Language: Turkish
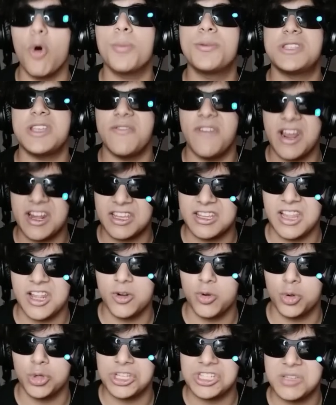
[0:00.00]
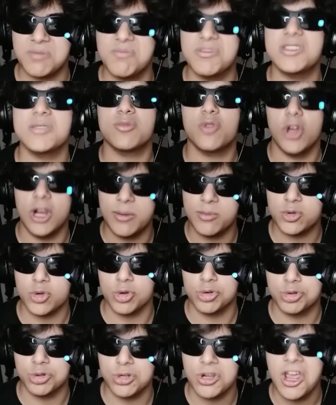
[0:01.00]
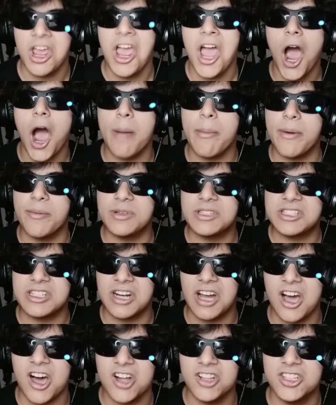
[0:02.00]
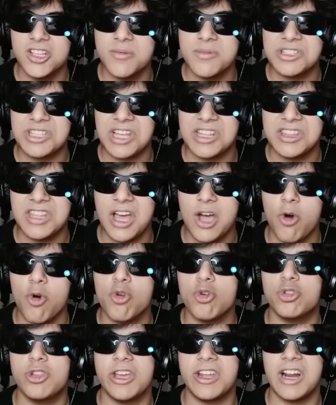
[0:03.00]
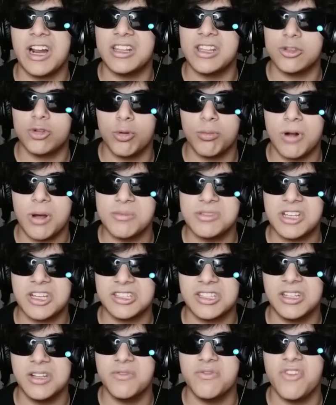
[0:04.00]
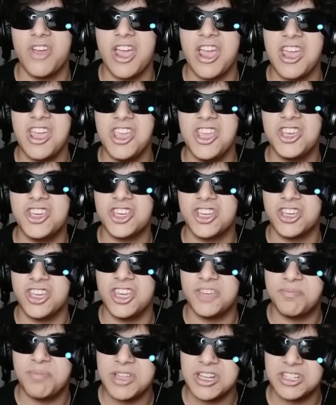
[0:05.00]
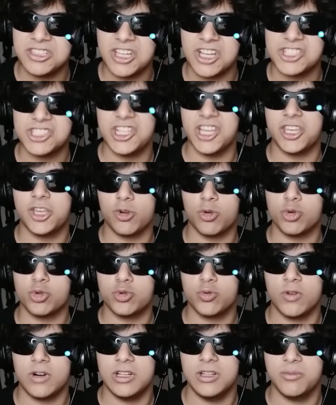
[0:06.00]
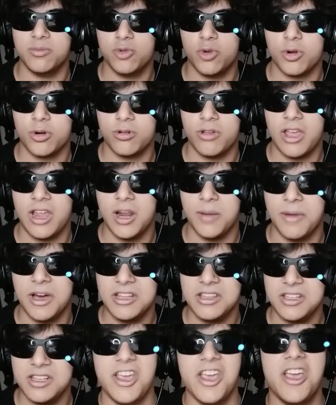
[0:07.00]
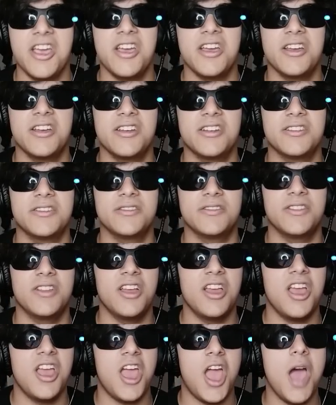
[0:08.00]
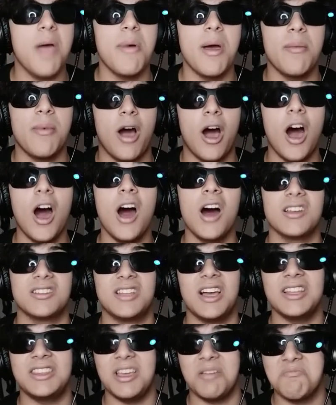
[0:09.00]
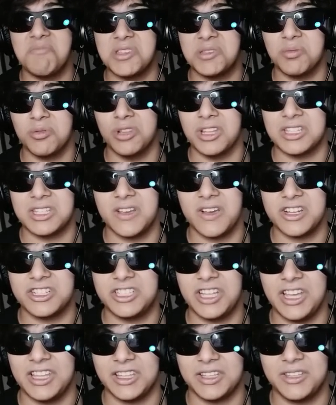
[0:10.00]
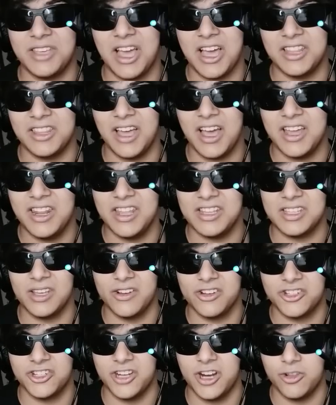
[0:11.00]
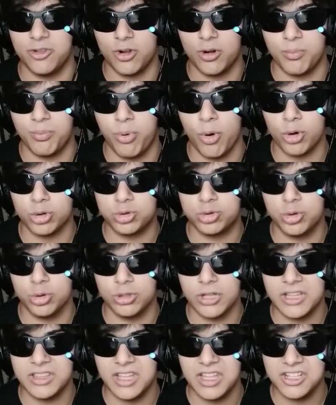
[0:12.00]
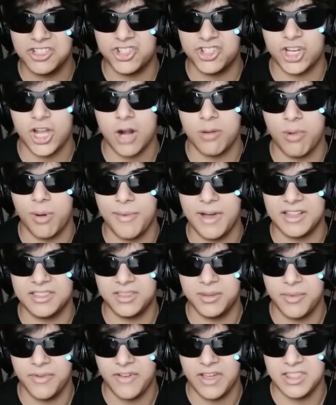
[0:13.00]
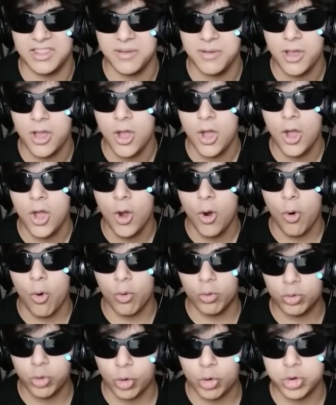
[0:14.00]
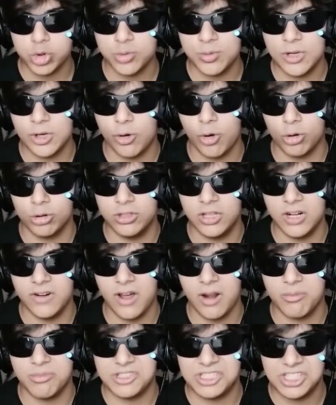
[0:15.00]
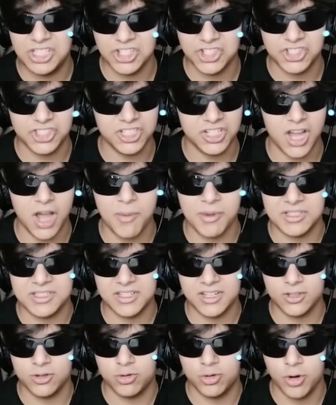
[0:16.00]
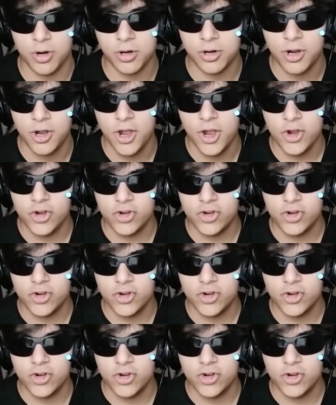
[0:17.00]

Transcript: O bize vergilerini ödesin, bizim kölemiz olsun. Ama Mısır'ı aldığımız anda onu tekrardan toprağımıza katalım ve ilk, ilk bir taşla iki kuş vuralım diyor eleman. Hemen başlayalım efendim. Hemen ha zaten biz bununla savaştaydık ya. Daha ne savaşı ilan ediyorum. Port Sudan'dan çıkartmama attım efendim. 9000'lik orduları varmış. Sıçtık ama sıkıntı yok.